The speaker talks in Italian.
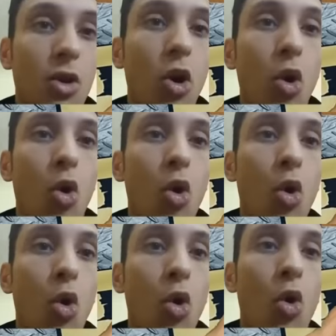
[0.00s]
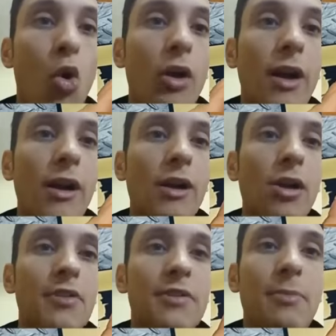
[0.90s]
Oh,
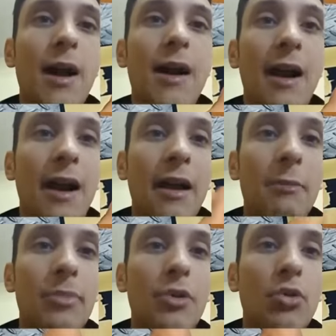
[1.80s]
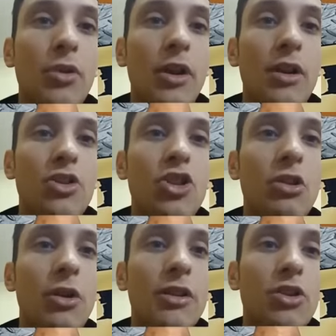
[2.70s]
Carlos Bacca campione
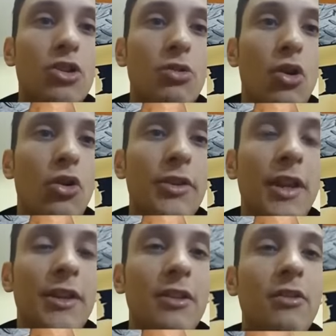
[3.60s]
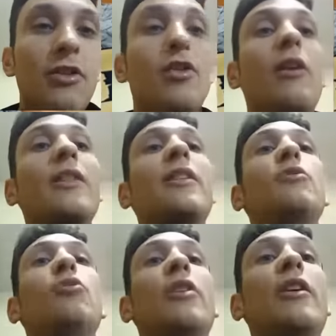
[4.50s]
55, 89,
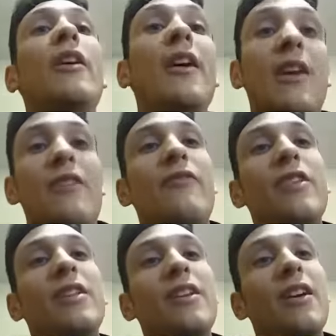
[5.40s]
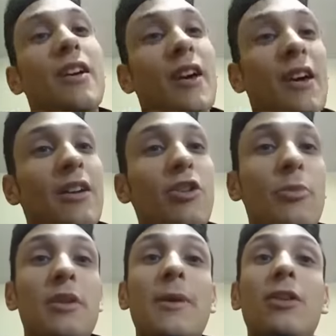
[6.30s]
92 e vedete io
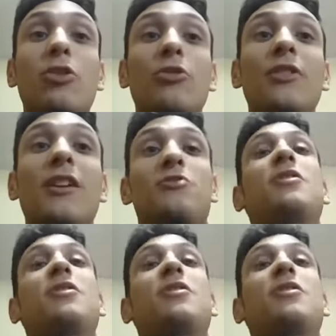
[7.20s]
mi metto nella